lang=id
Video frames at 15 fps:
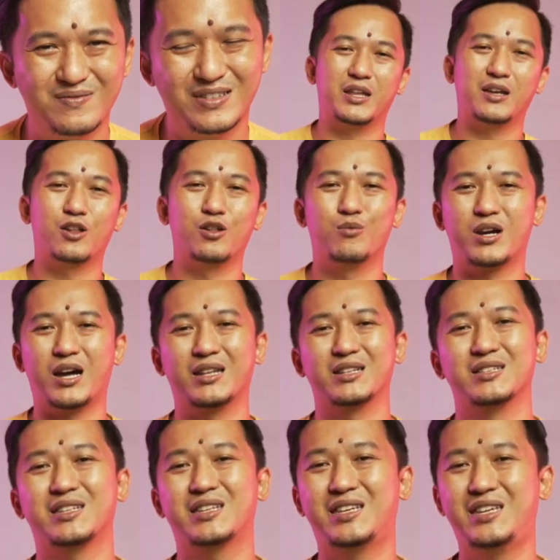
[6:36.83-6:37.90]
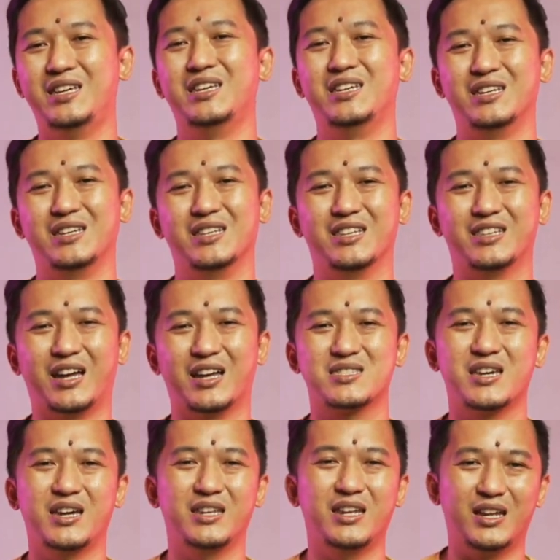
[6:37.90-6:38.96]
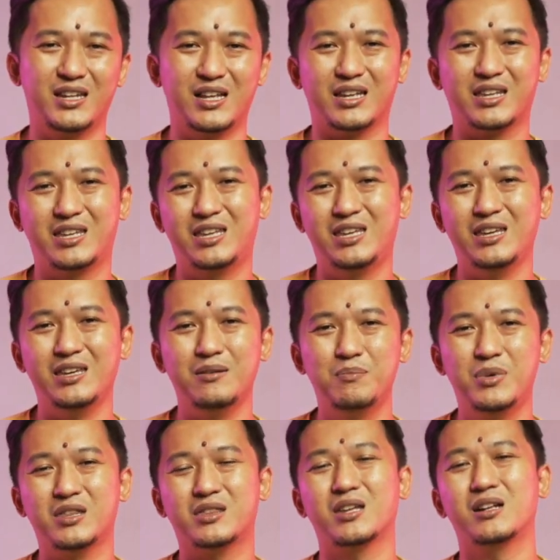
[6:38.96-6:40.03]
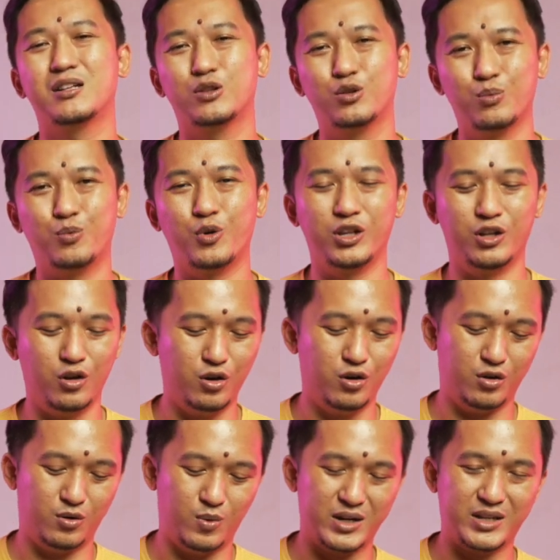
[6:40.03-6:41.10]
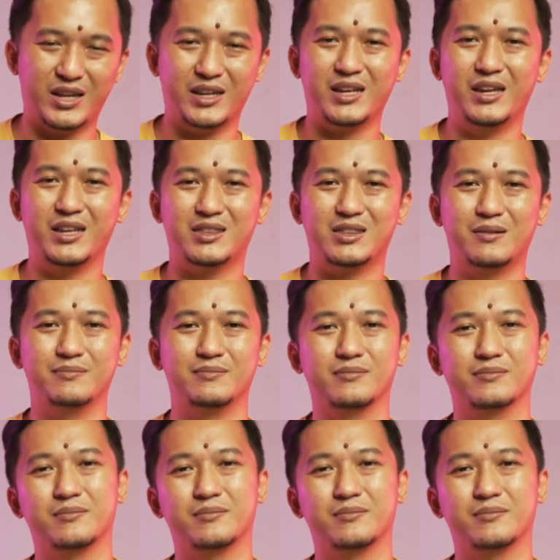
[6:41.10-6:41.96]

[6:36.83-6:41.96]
Apalagi kalau bukan Key. Di tangan saya ini adalah Key Beetle 2.0, warnanya hitam.